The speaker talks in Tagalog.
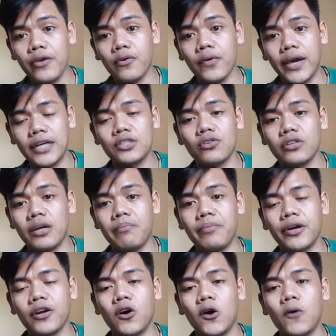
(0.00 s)
yung SO
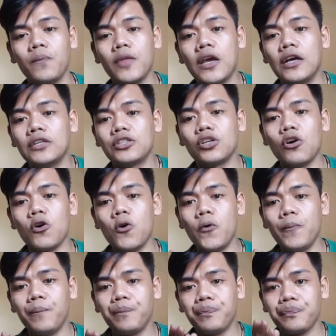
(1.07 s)
number ko.
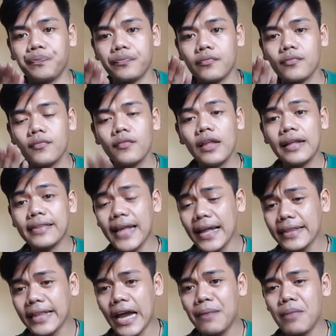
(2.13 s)
So
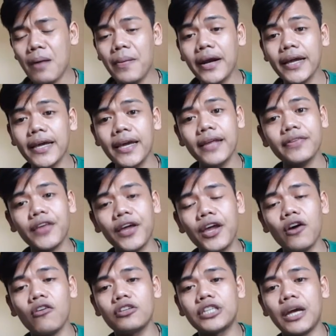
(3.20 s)
that time, habang naghihintay
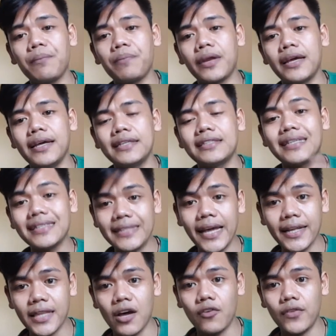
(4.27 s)
ako, syempre, is
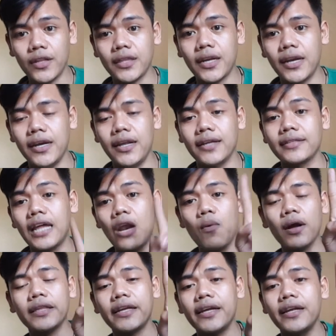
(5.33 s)
nag-take na ako ng training.
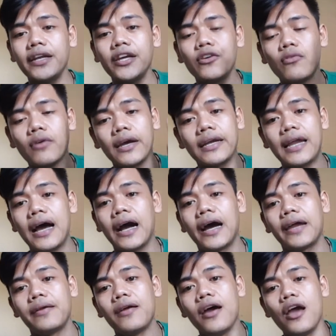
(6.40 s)
Dalawang training yung
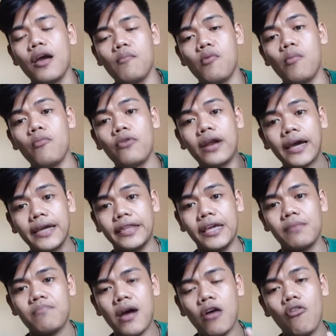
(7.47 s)
kailangan mo munang
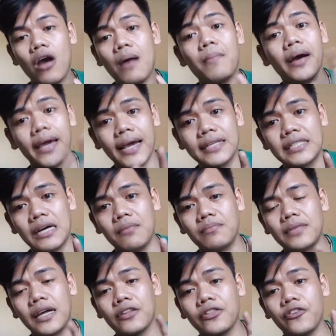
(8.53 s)
i-take bago ka
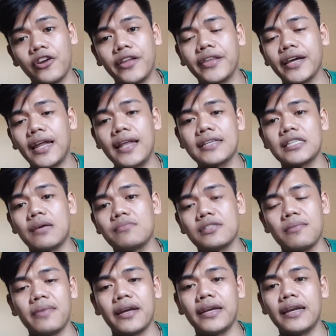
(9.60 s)
mag-exam ng theoretical exam sa
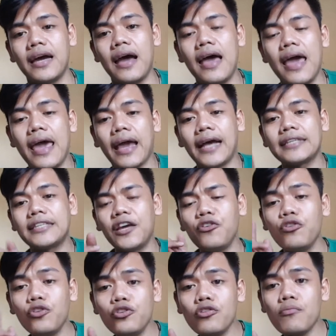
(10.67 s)
Marina. Kasi
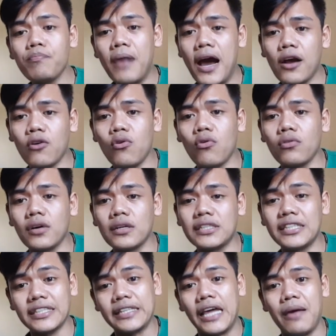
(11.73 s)
yun yung bagong
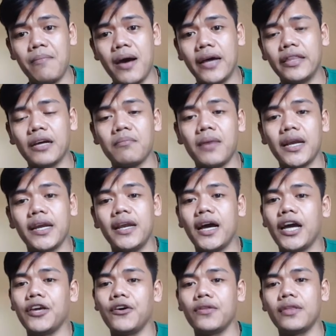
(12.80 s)
sistema ng Marina
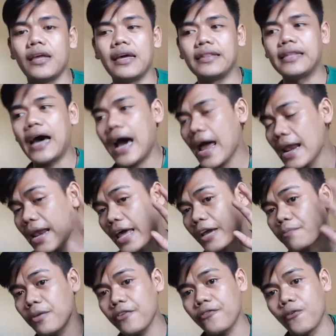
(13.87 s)
ngayon. Na
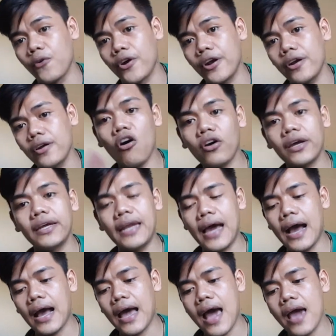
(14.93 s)
unlike before, okay
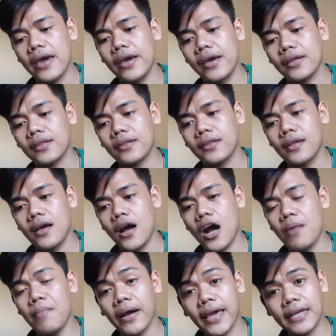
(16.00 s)
lang kahit uh,
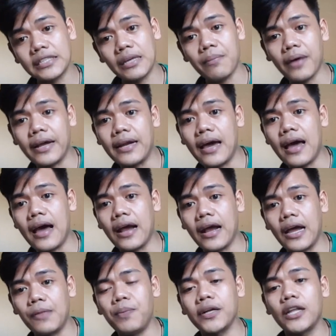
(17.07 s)
mag-exam ka na
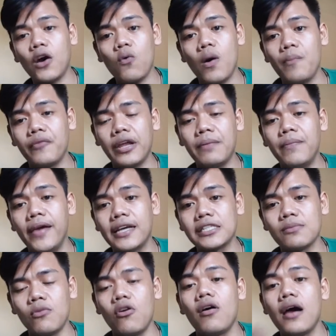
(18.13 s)
kaagad pag nakuha mo na yung
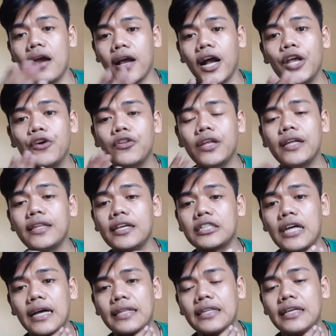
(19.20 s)
BS mo. Ngayon hindi
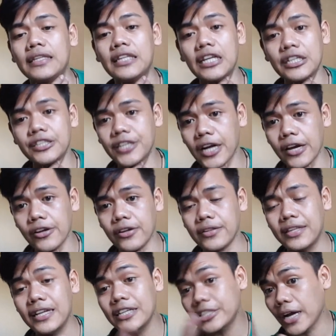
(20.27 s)
siya hindi, hindi na siya
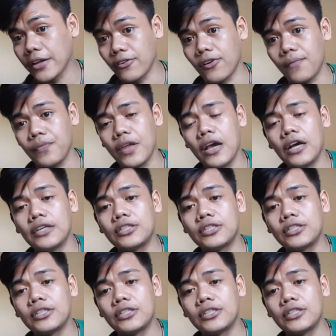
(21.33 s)
hindi na siya ganoon.